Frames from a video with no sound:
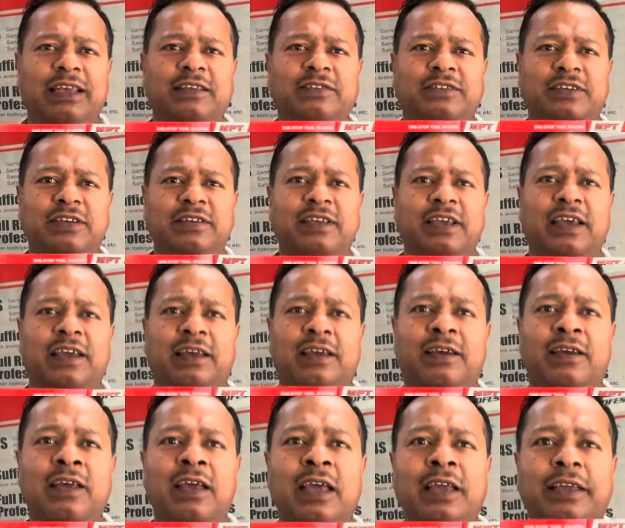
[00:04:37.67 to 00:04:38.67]
ये चीज है
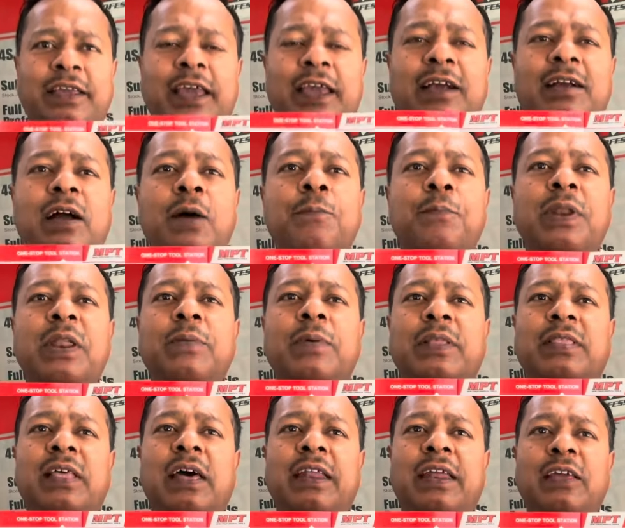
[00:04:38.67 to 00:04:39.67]
एक कंपनी में
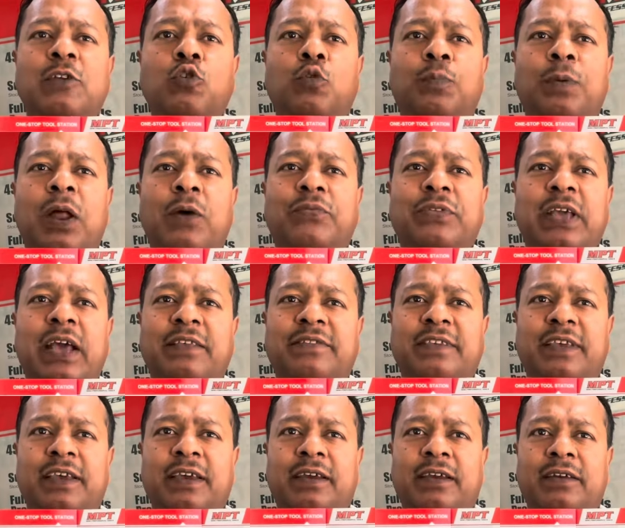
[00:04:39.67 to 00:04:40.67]
इतना रेंज उपलब्ध
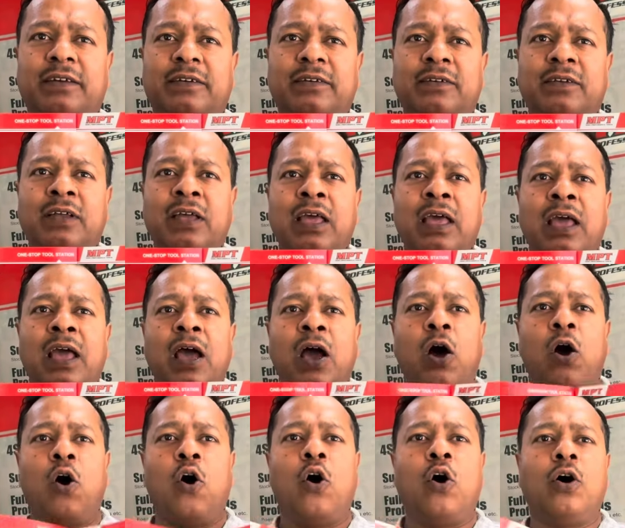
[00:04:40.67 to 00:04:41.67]
कैसे है
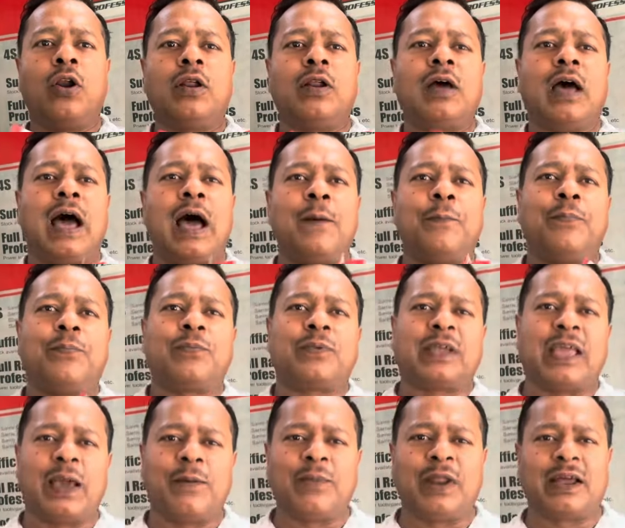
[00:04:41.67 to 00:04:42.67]
और आप
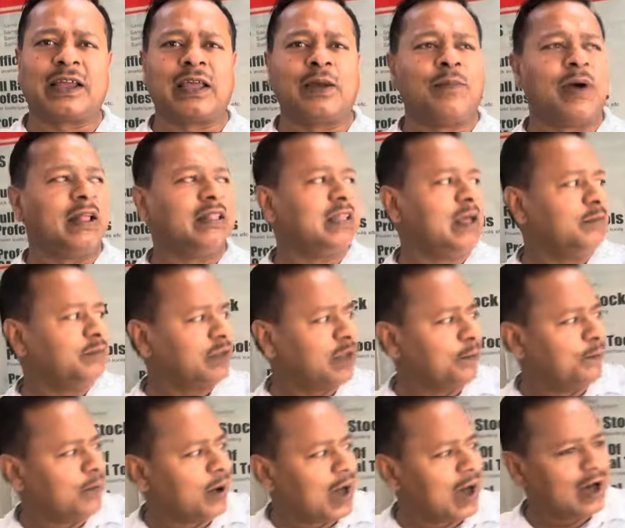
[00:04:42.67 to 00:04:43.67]
कैमरा के माध्यम से
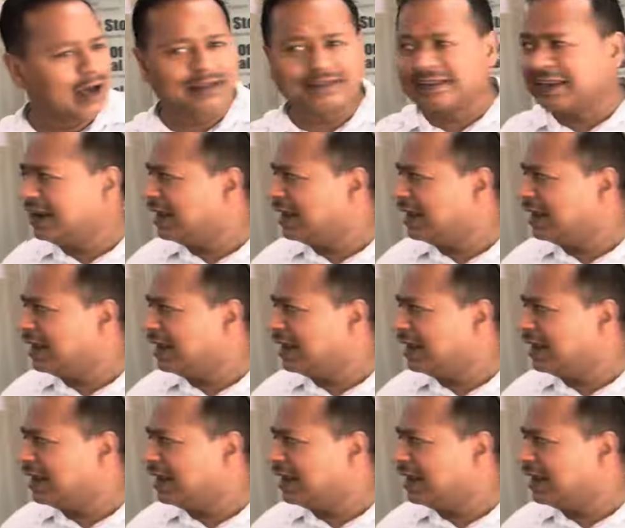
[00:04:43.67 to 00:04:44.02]
बाहर से